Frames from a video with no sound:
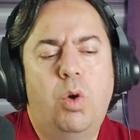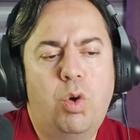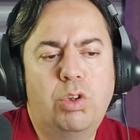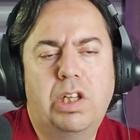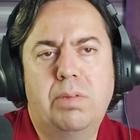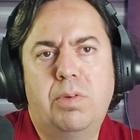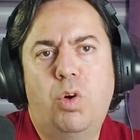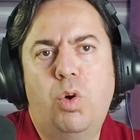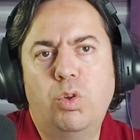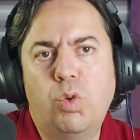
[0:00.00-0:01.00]
ortalama
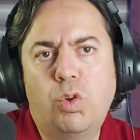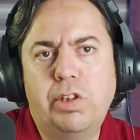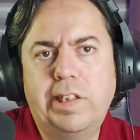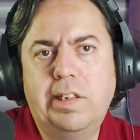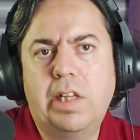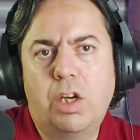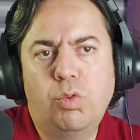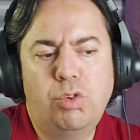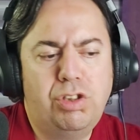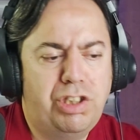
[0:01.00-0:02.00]
19 yıl daha
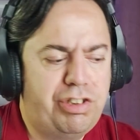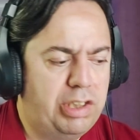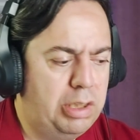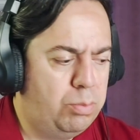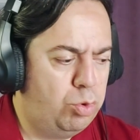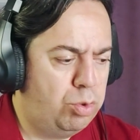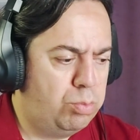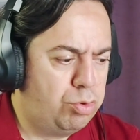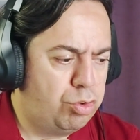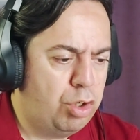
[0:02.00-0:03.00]
uzun yaşadığı
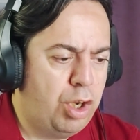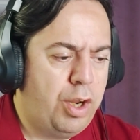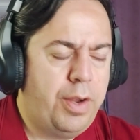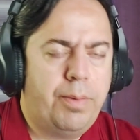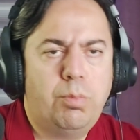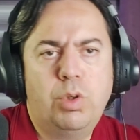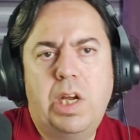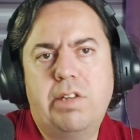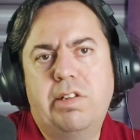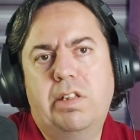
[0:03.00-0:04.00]
bulunmuş. Bu
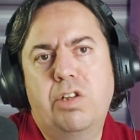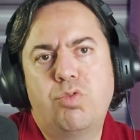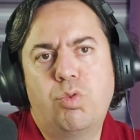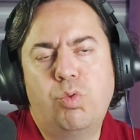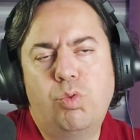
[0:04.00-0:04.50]
gerçekten çok